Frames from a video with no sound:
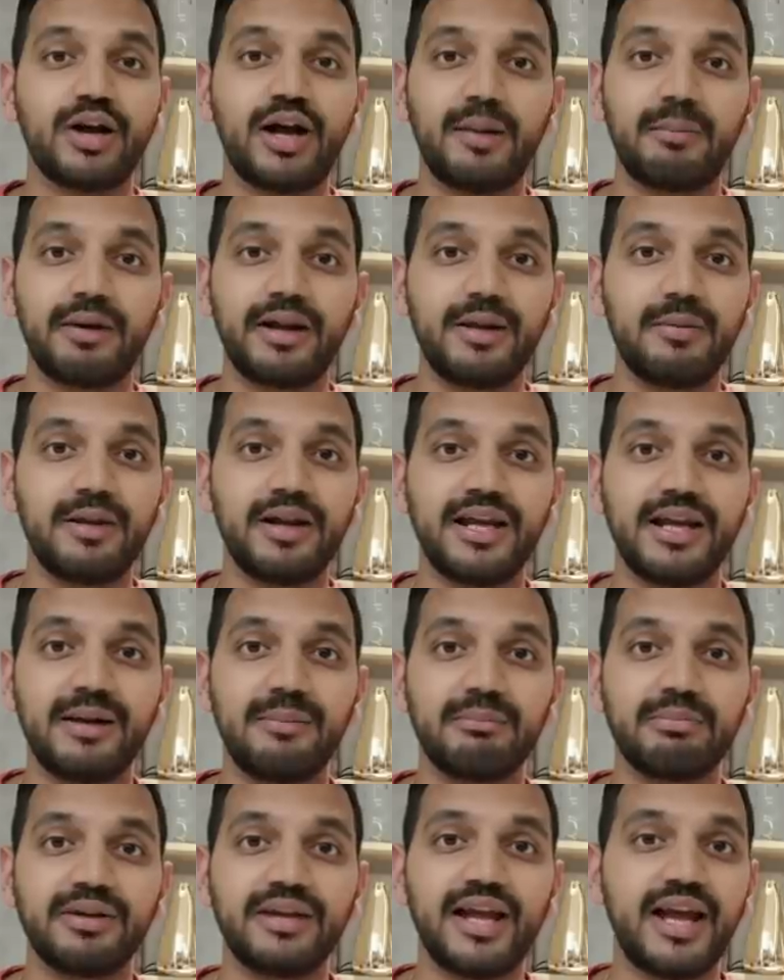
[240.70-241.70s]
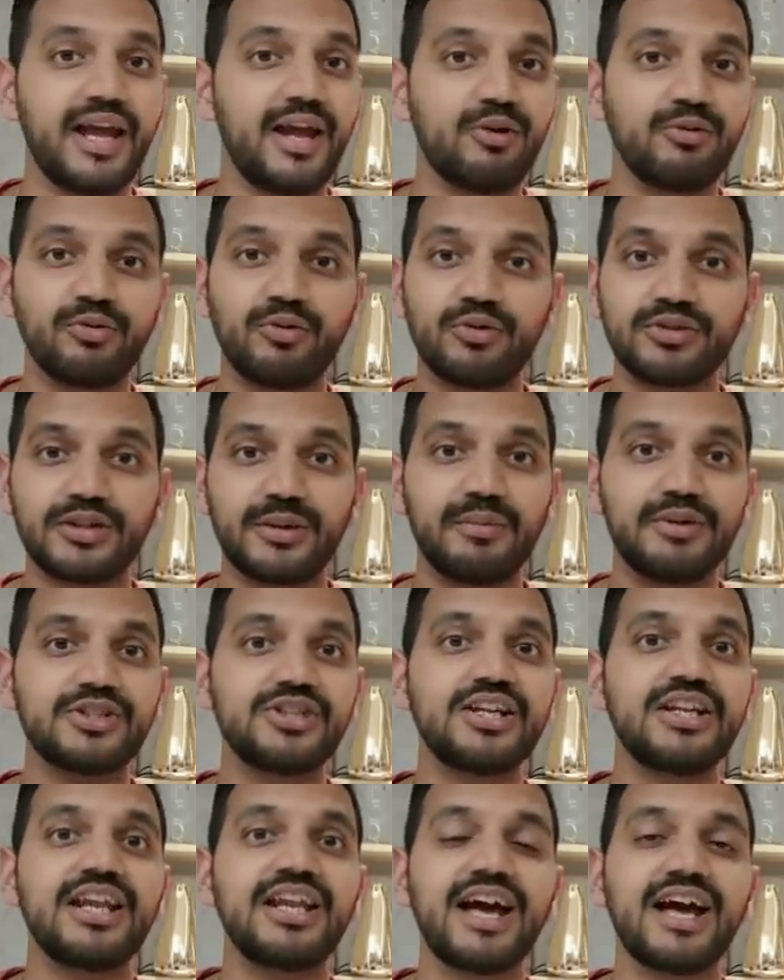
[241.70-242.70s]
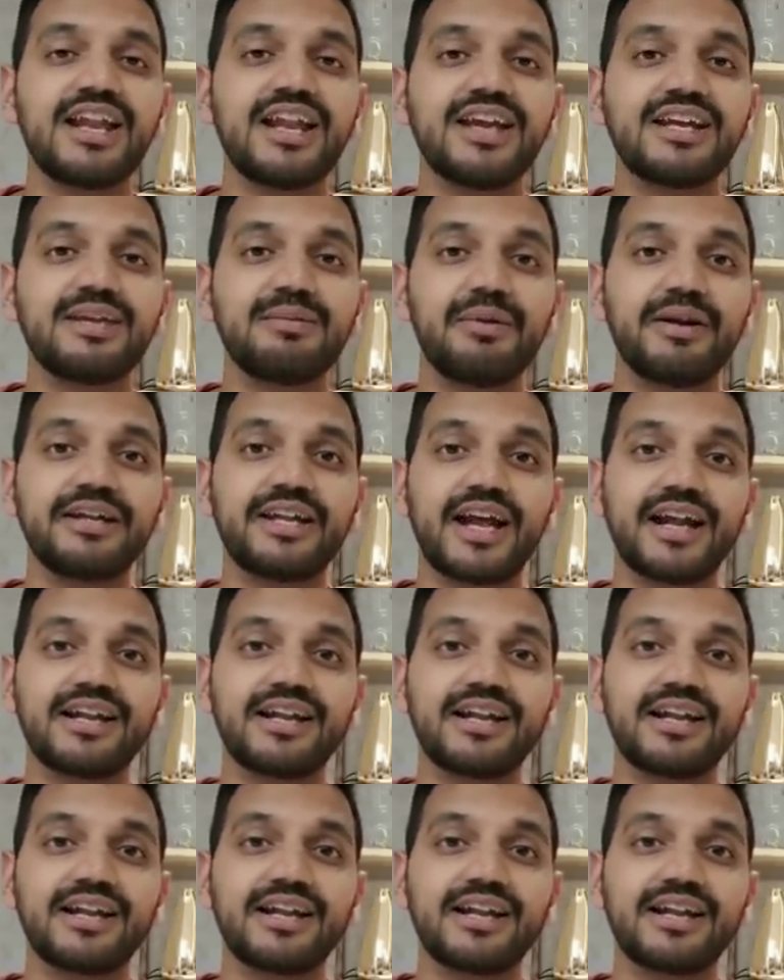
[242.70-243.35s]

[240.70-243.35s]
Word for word: जो बड़ी बड़ी कंपनियां हैं उनको समझ ही नहीं आ रहा कि भाई